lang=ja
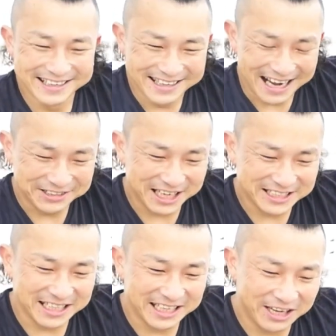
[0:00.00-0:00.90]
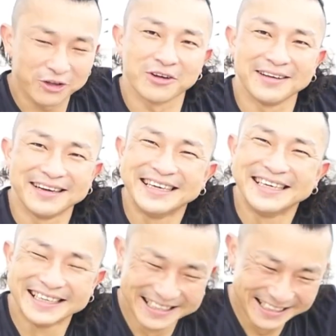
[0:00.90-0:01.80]
恥ずかしかったけど
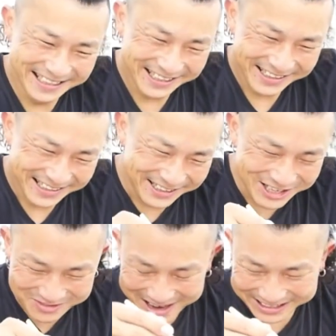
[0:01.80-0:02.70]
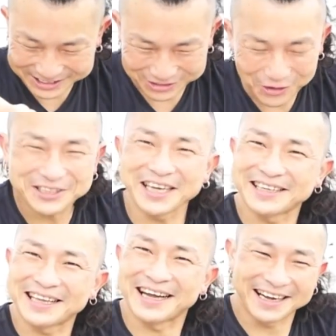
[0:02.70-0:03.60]
ウーバーイーツ美味しかっ
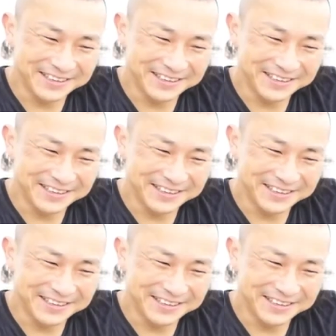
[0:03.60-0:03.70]
た